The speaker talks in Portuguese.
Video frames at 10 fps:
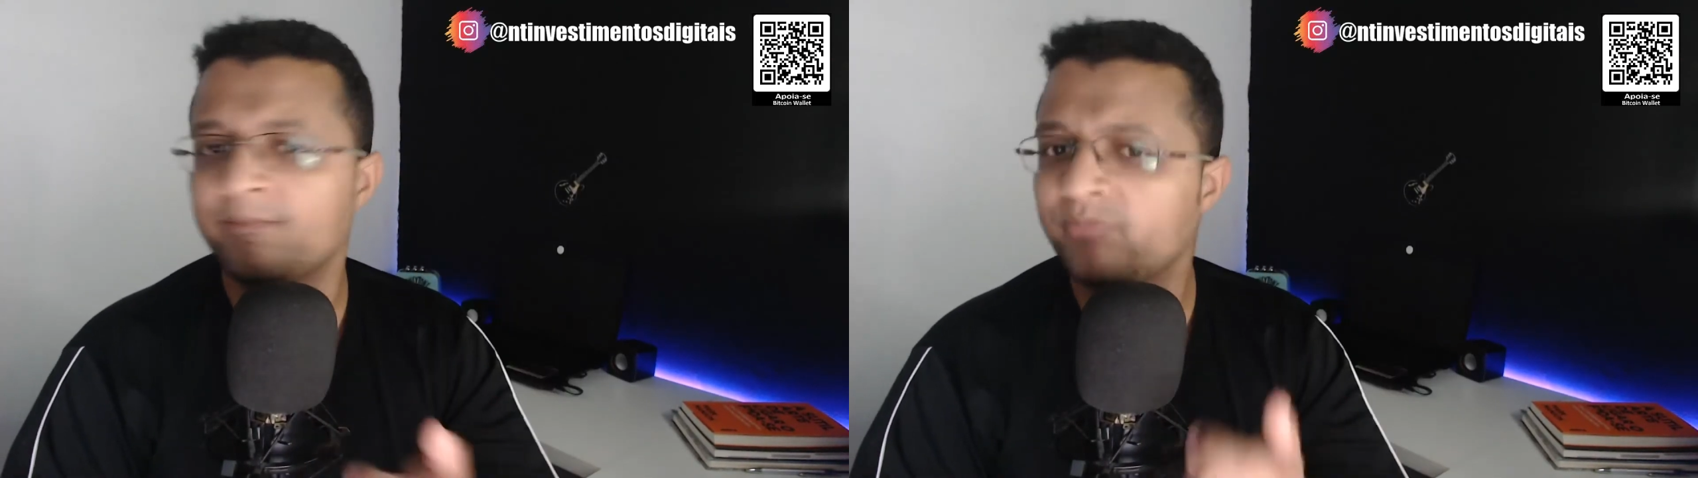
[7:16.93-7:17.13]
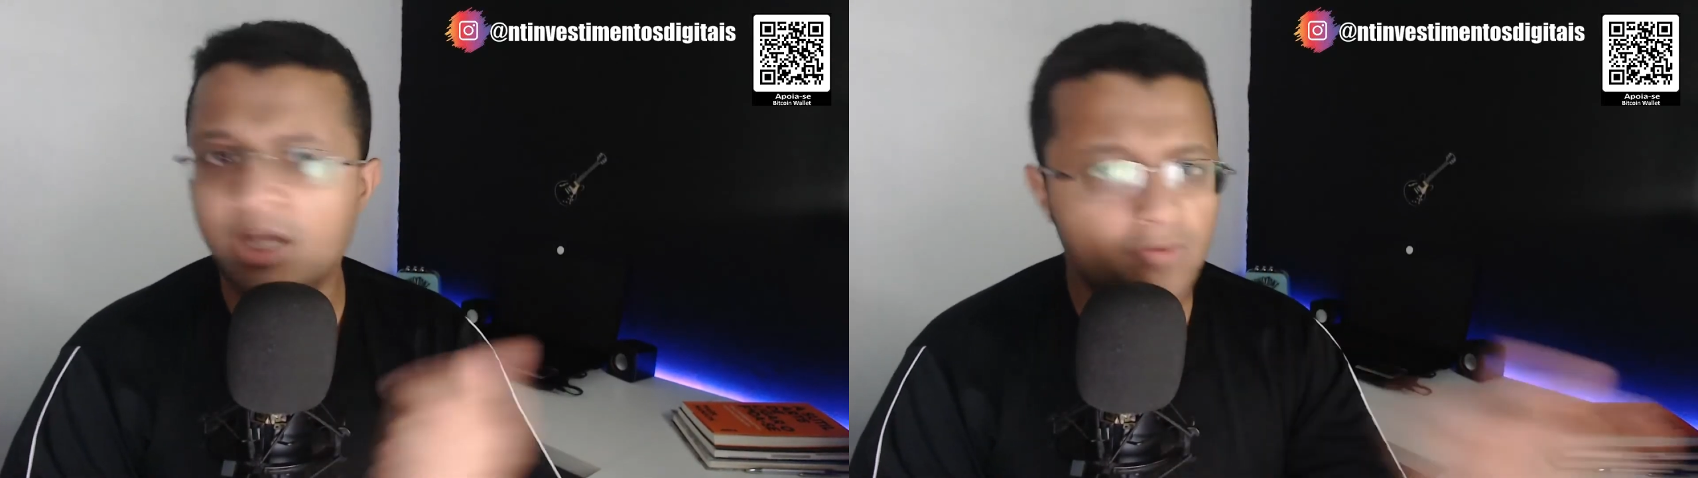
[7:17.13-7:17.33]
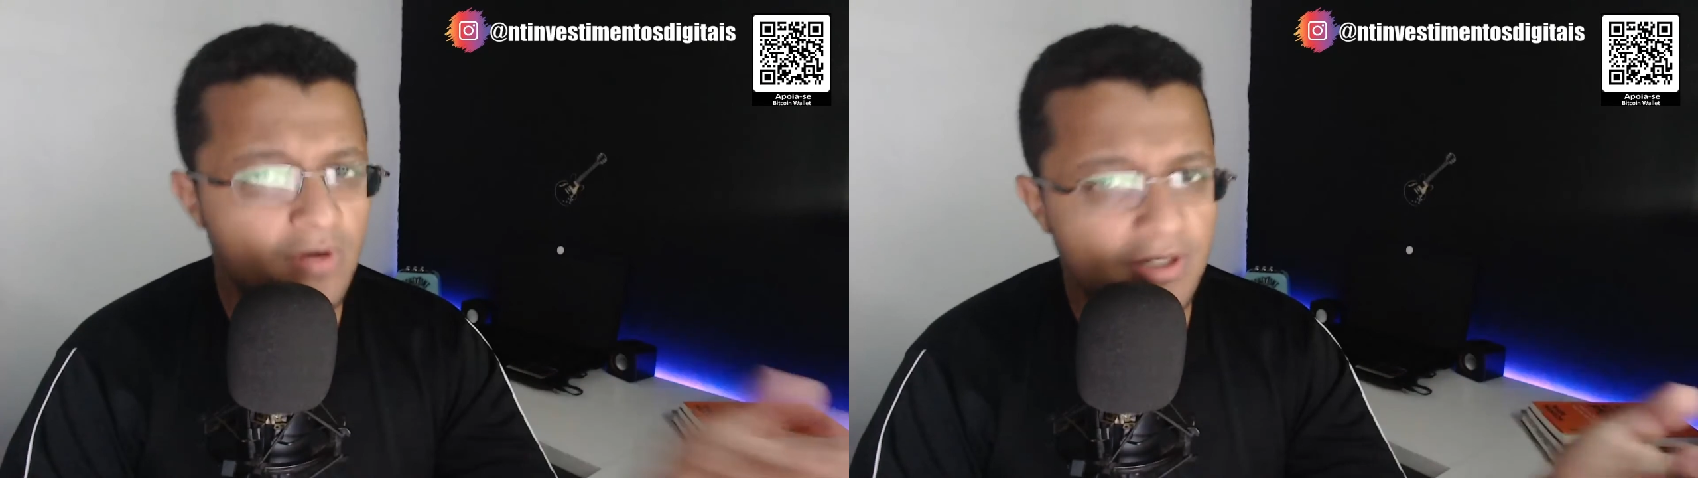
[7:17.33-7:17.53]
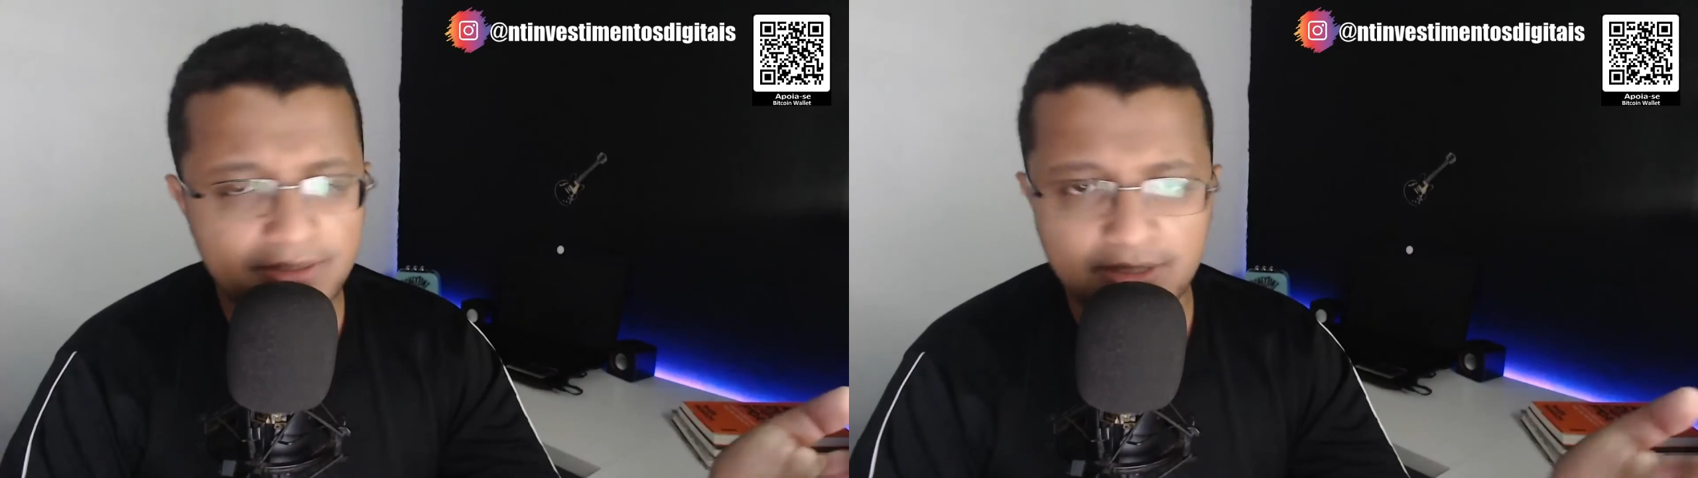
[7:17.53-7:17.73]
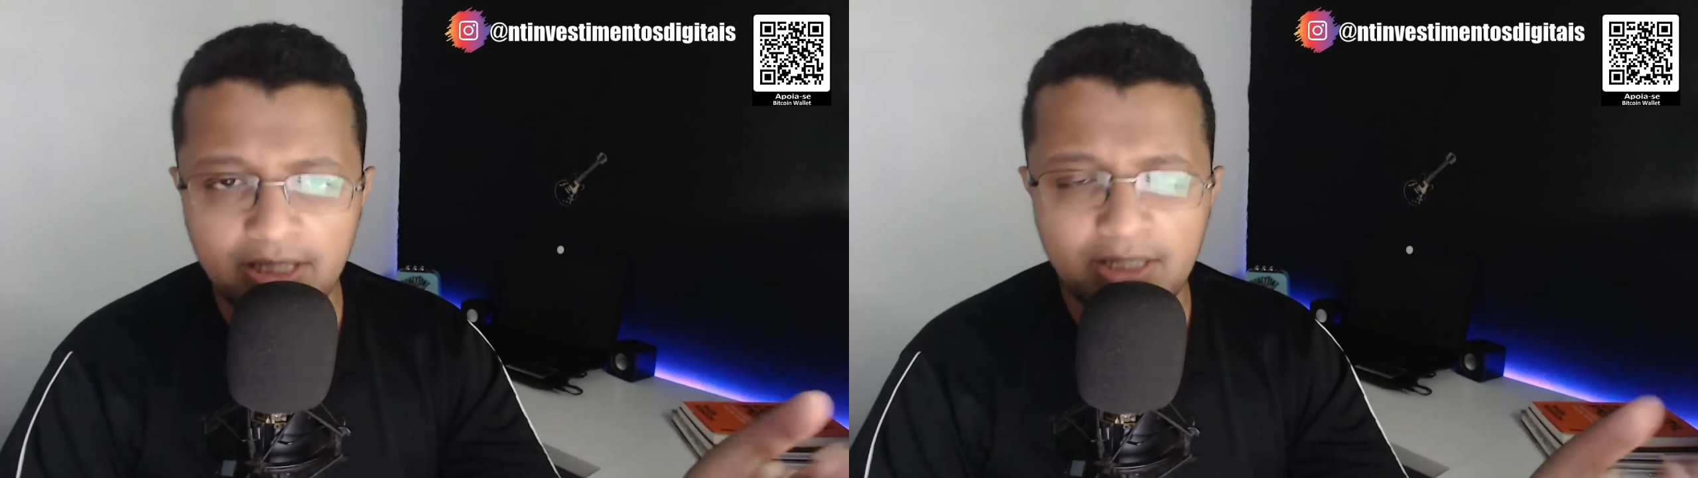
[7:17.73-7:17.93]
Não
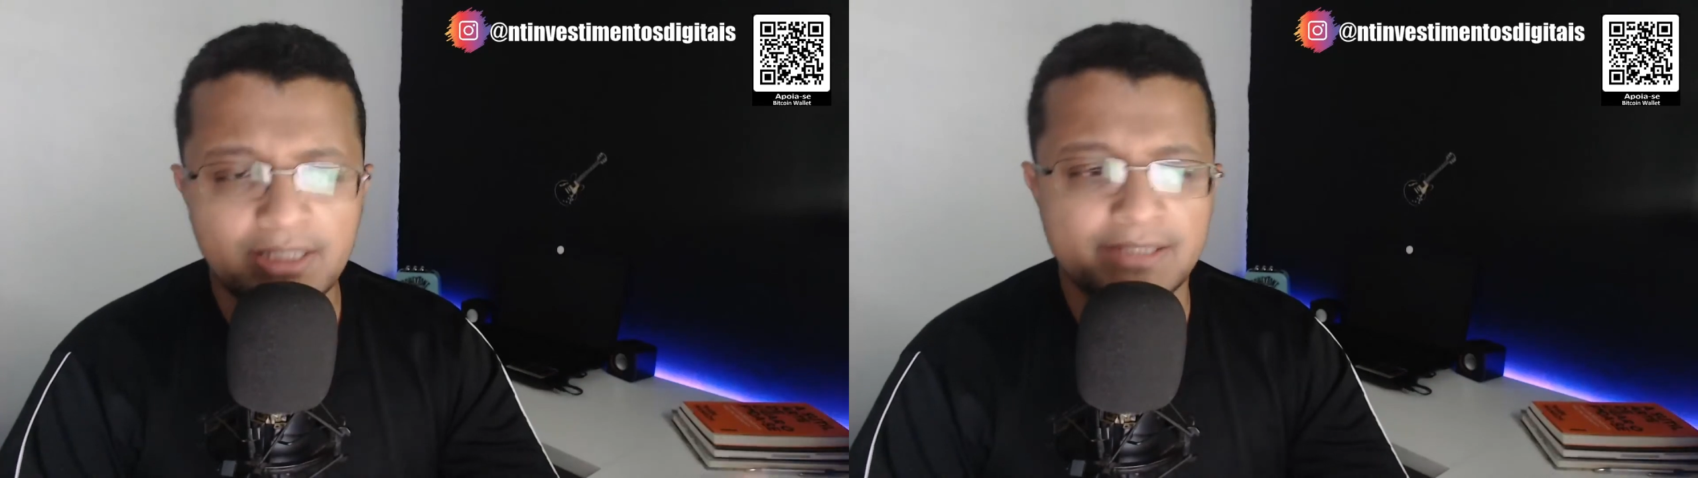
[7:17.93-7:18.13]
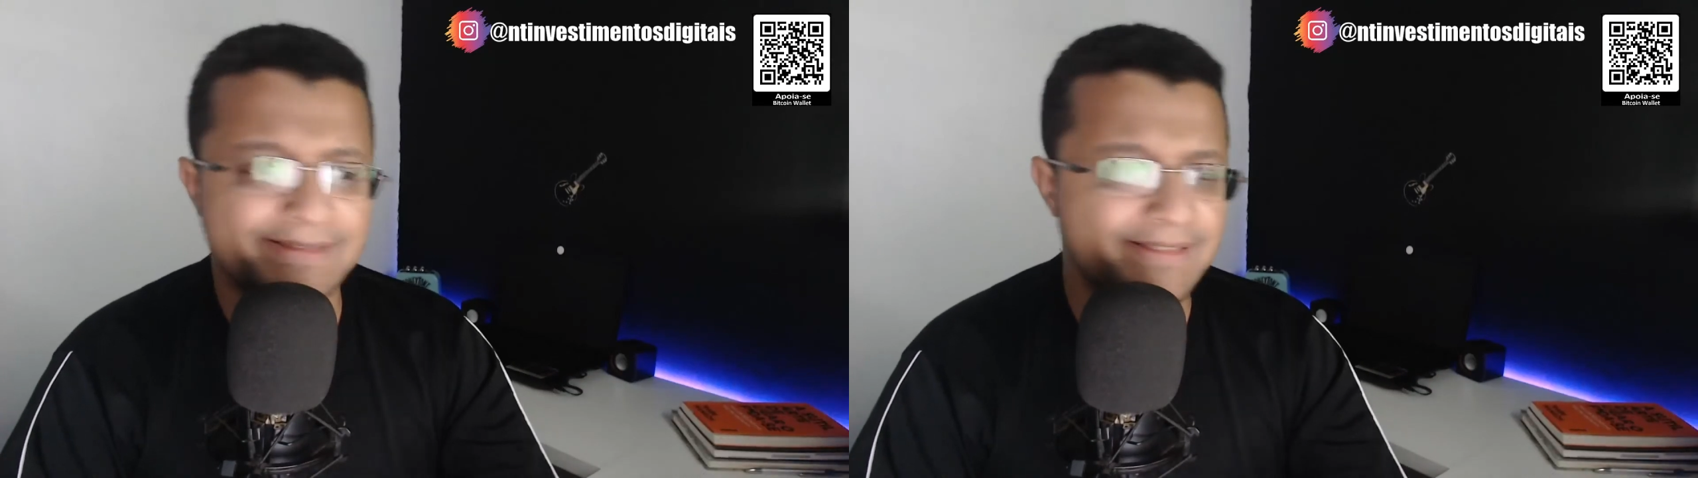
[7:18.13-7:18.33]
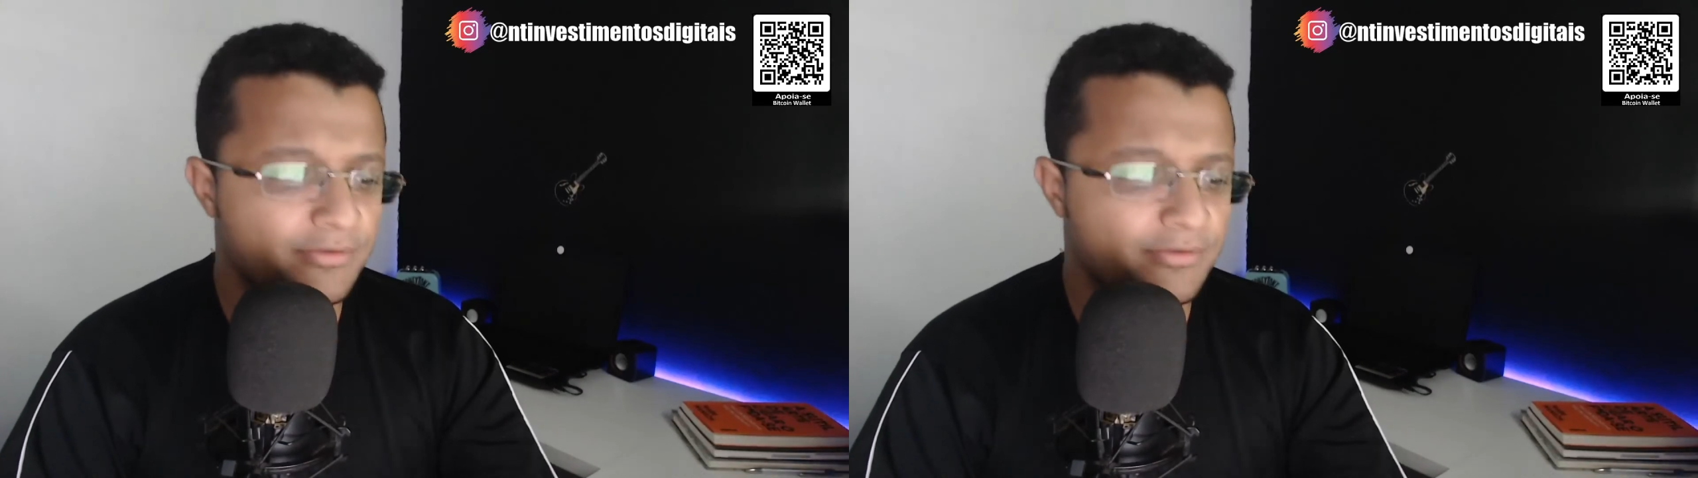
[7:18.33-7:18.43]
olhe se